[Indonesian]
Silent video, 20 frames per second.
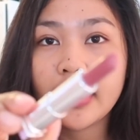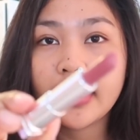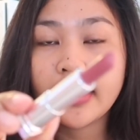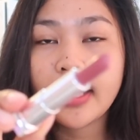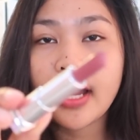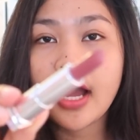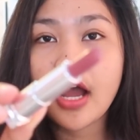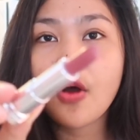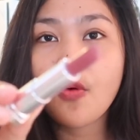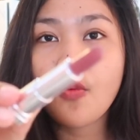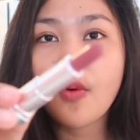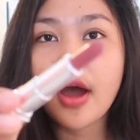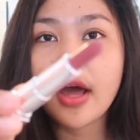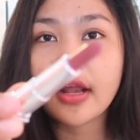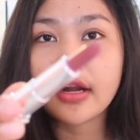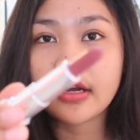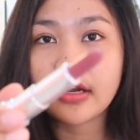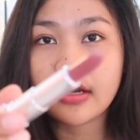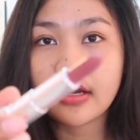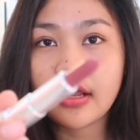yang
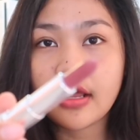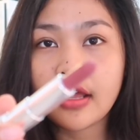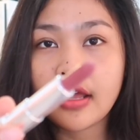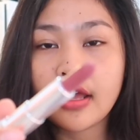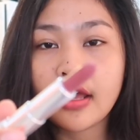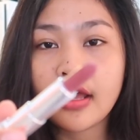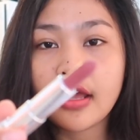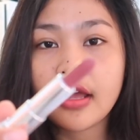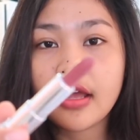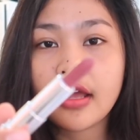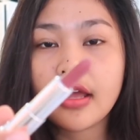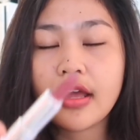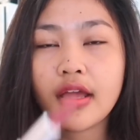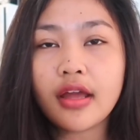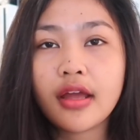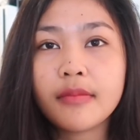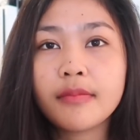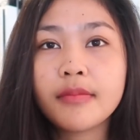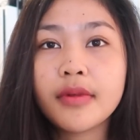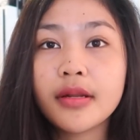warna
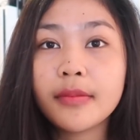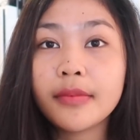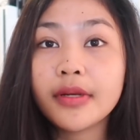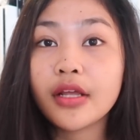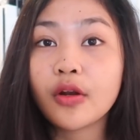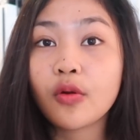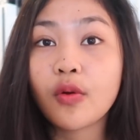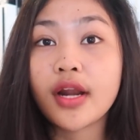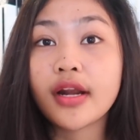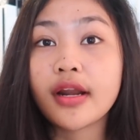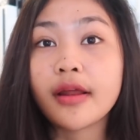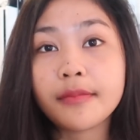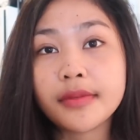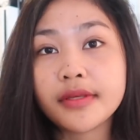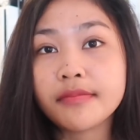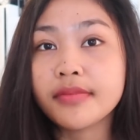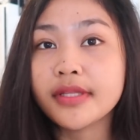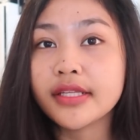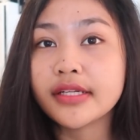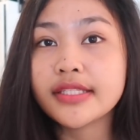benar-benar warna
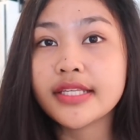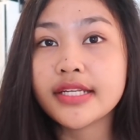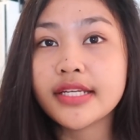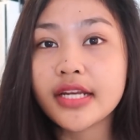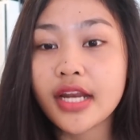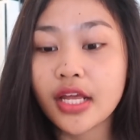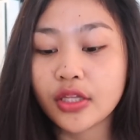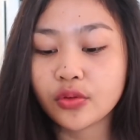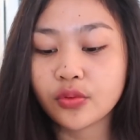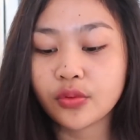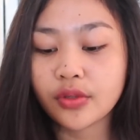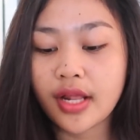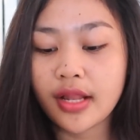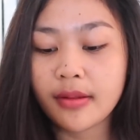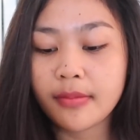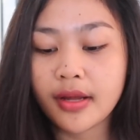bibir jadi natural